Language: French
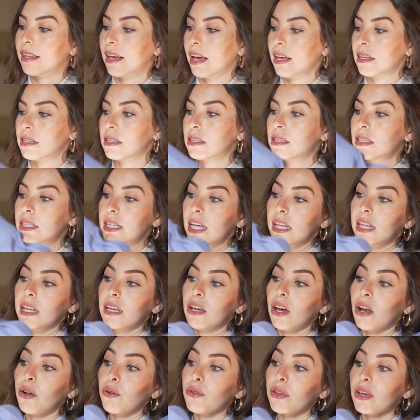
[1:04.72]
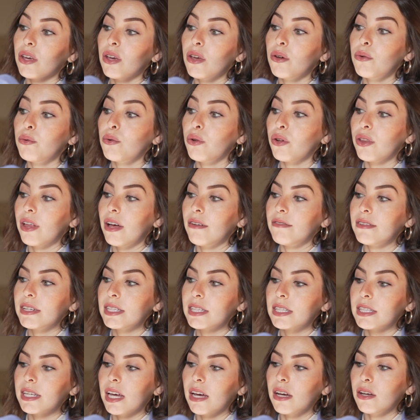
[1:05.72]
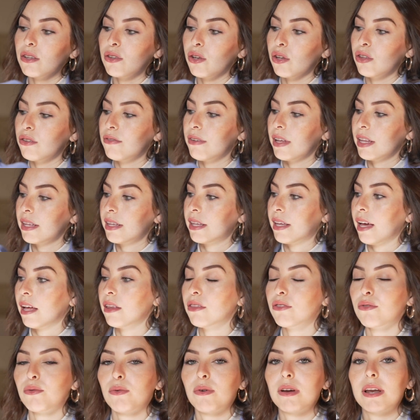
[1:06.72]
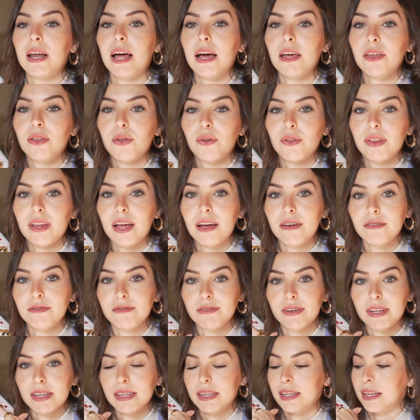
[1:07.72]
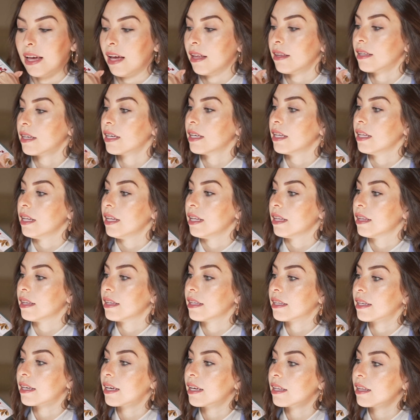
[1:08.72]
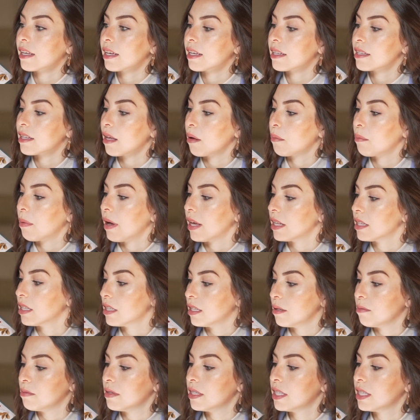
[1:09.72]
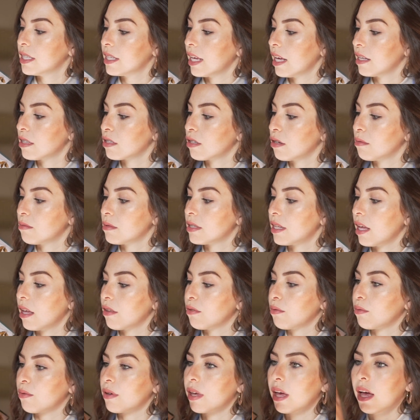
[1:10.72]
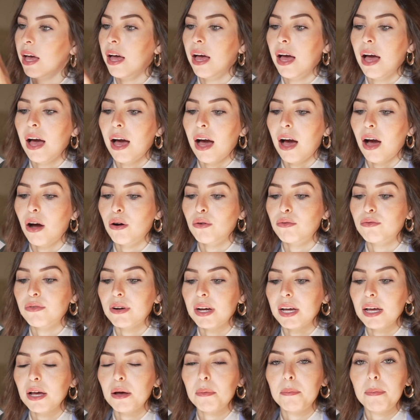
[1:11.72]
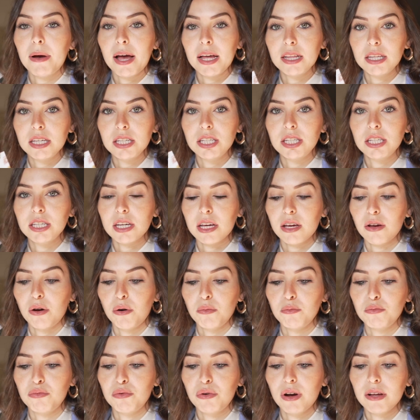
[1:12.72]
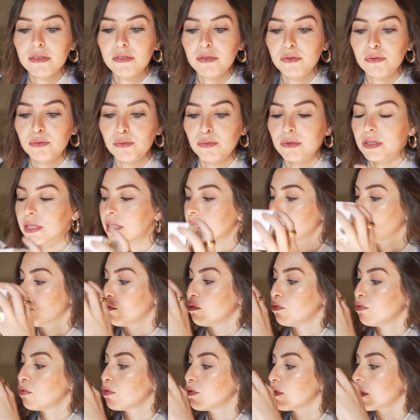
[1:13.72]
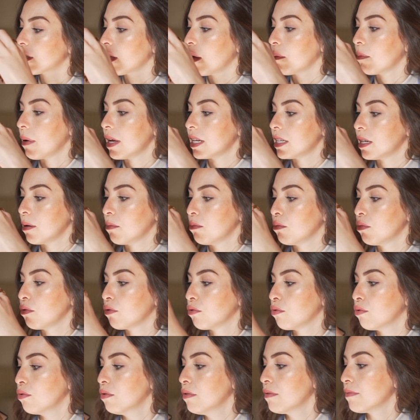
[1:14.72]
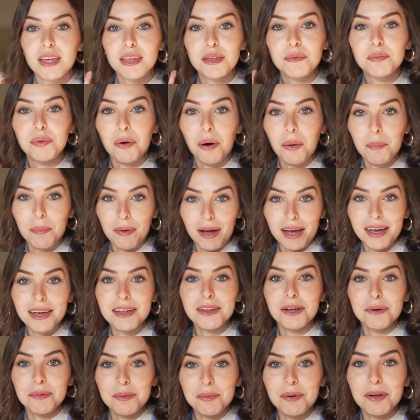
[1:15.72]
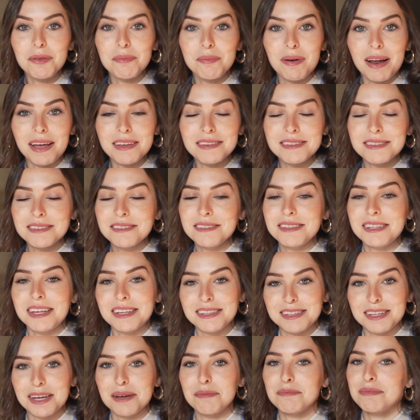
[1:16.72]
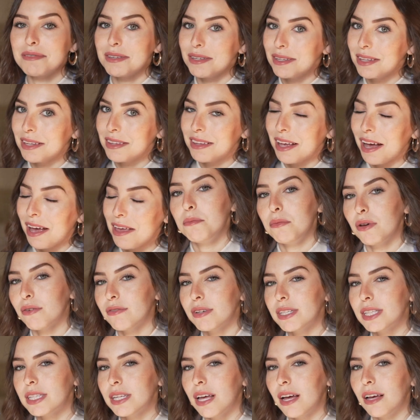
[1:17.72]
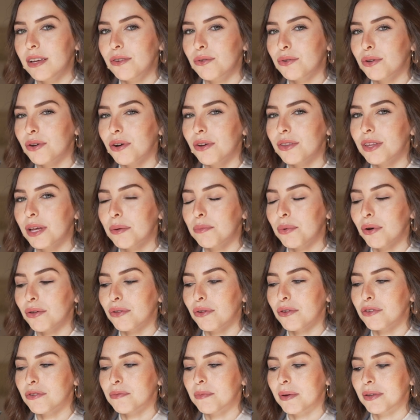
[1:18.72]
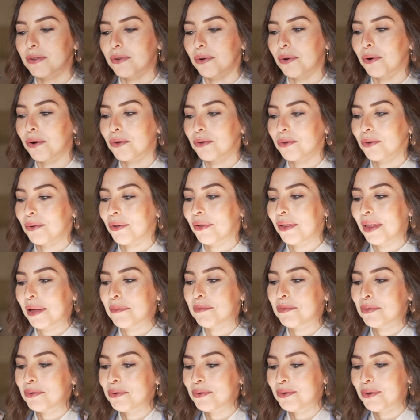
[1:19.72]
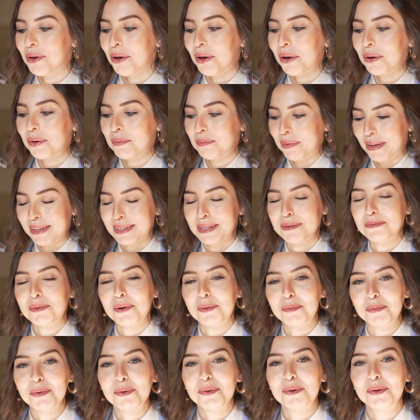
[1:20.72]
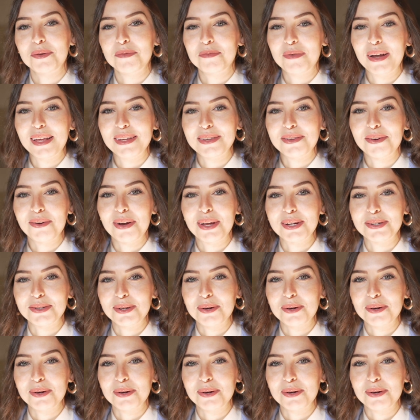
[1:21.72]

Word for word: cases. Il y a des calendriers où il y en a 25, d'autres 24. Donc là, il y en a 24. Il est très très sympa. C'est des petites cases comme ça, donc à ouvrir, pas à déchirer en boîte, donc c'est plutôt sympa, j'aime beaucoup. Il prend pas énormément de place, ça c'est un petit détail, mais en fait ça a une grande importance parce que quand on en a plusieurs, bah, ça prend beaucoup de place dans la